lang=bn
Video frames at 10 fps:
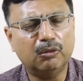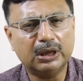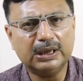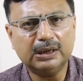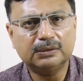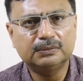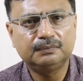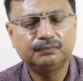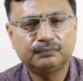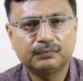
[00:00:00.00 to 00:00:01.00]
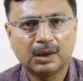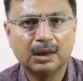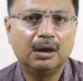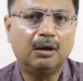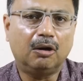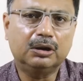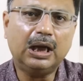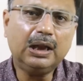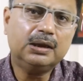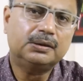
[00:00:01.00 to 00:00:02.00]
করেছে
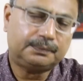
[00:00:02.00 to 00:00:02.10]
অর্থাৎ